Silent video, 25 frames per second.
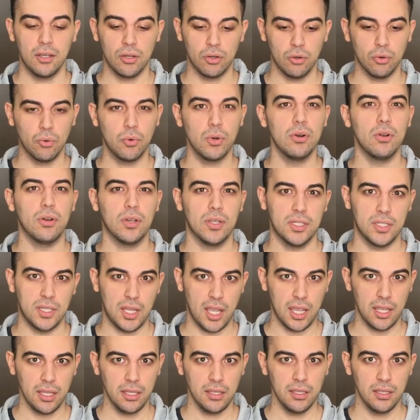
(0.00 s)
con quello che
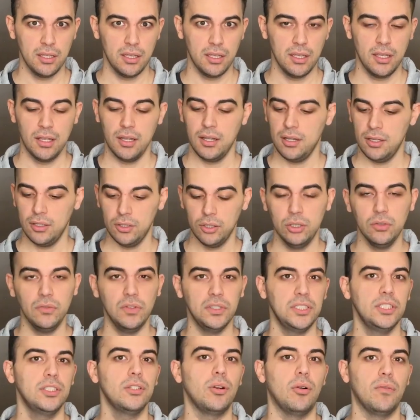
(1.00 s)
sei,
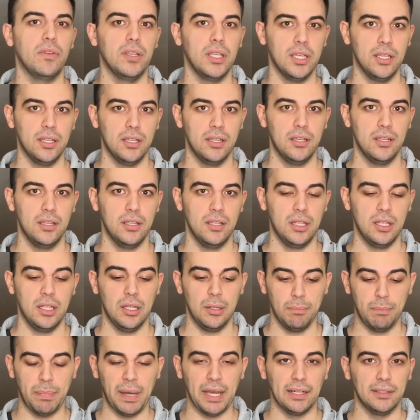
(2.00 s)
dove ti trovi.
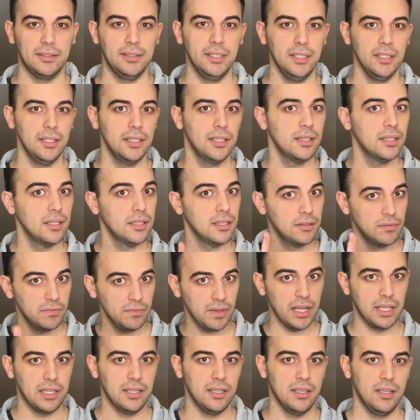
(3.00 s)
Parti,
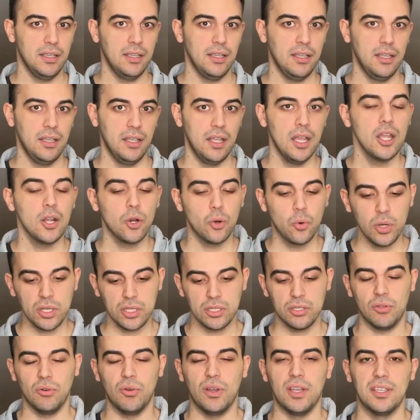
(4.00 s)
vai.
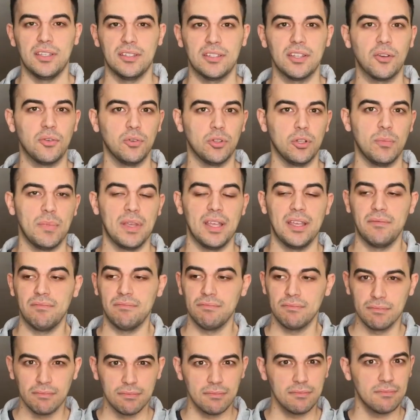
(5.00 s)
Questo è, secondo
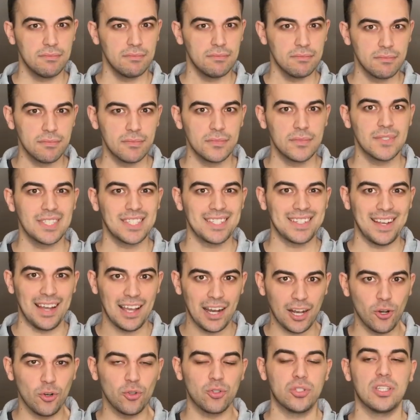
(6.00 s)
me,
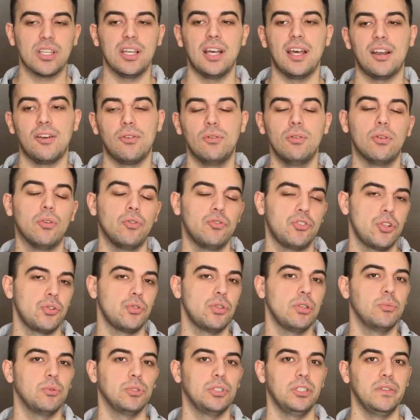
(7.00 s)
scarno scarno il
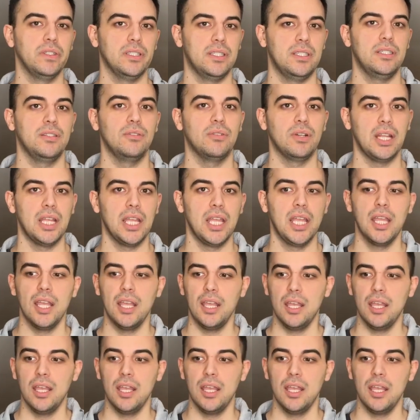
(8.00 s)
concetto di motivazione.